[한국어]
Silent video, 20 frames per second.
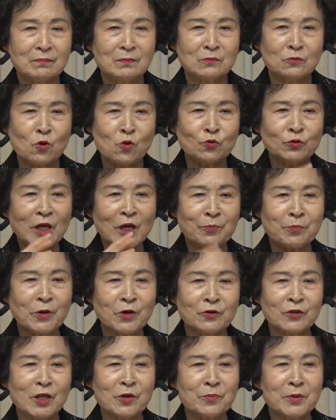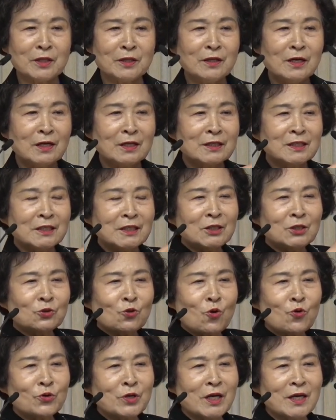동대표가 되면 그
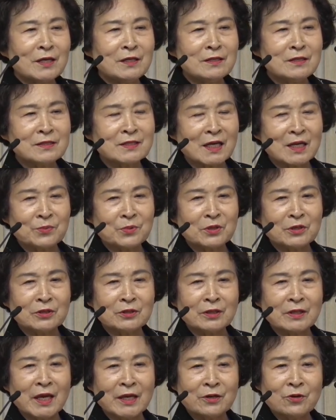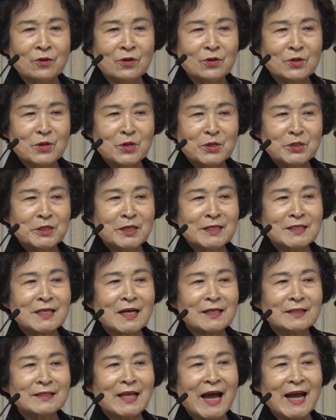동에 있는 사람들이 어떻게 해요?
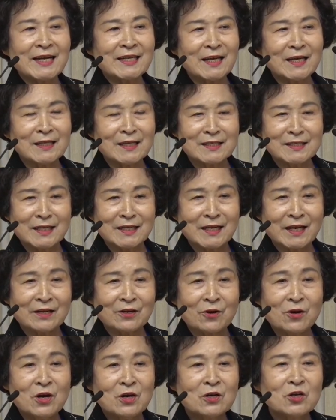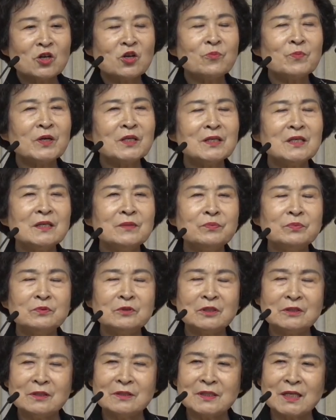신상을 다 알게 되잖아요. 그러면 이
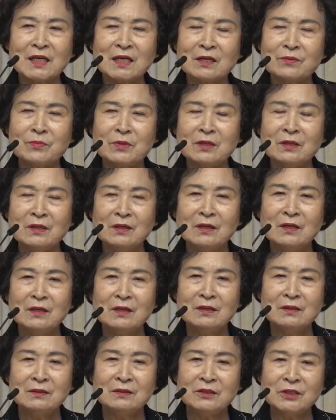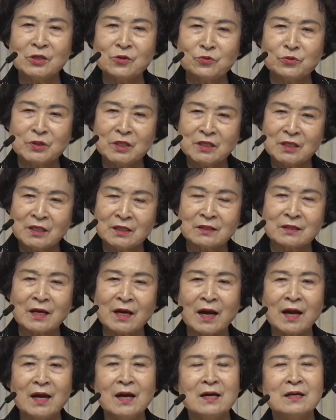어떤 사람이 어려운 일이
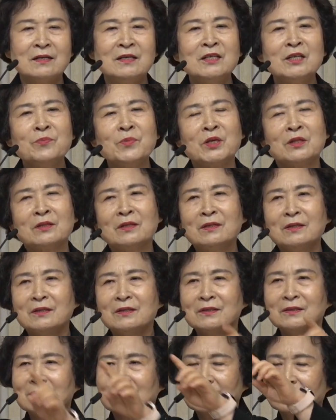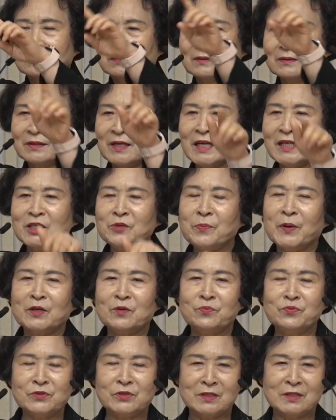있다. 그러면 게시판에
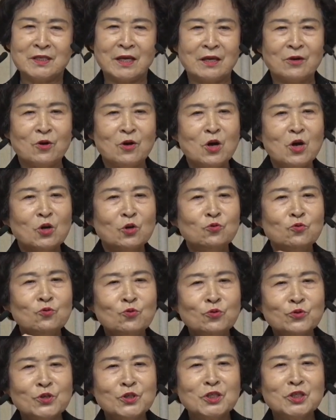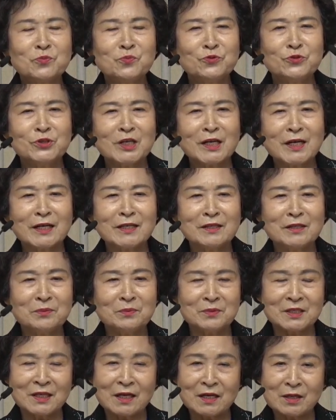붙이세요. 누구든지 문제가
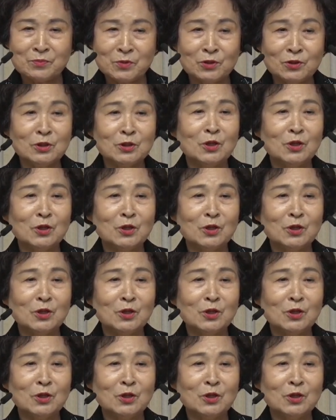있는 사람은